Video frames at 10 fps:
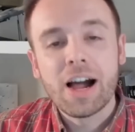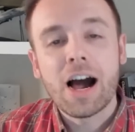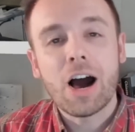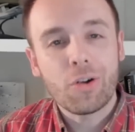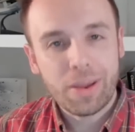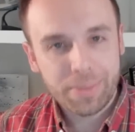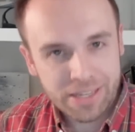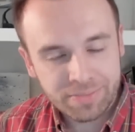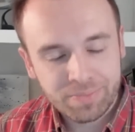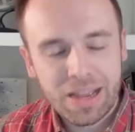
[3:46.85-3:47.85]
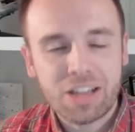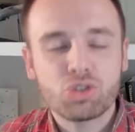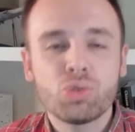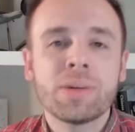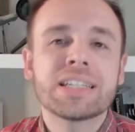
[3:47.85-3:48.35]
Ahora bien,
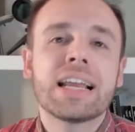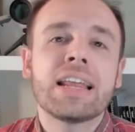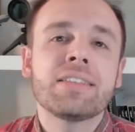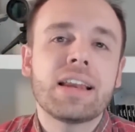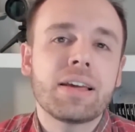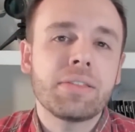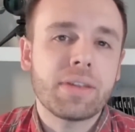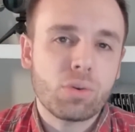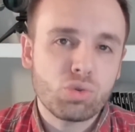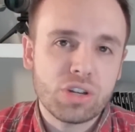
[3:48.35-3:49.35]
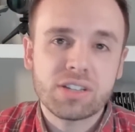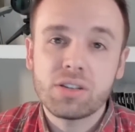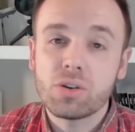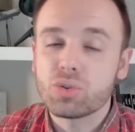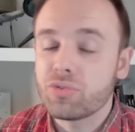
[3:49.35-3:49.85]
asumes que la inteligencia rusa ha
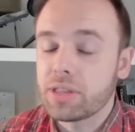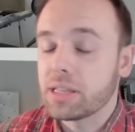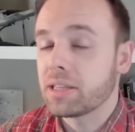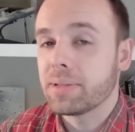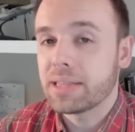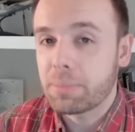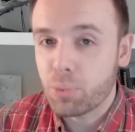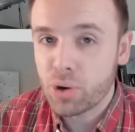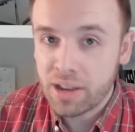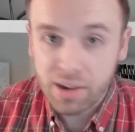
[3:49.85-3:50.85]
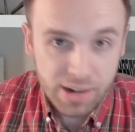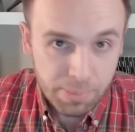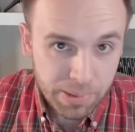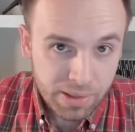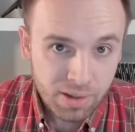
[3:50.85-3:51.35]
sido lo suficientemente buena y
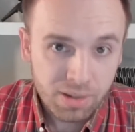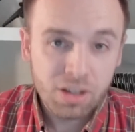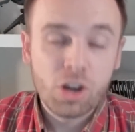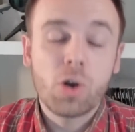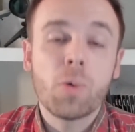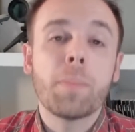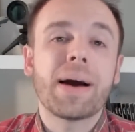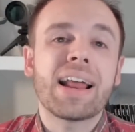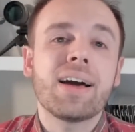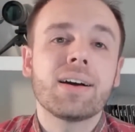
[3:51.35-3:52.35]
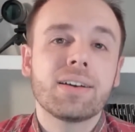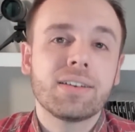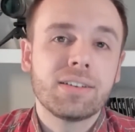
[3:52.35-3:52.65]
rápida como para,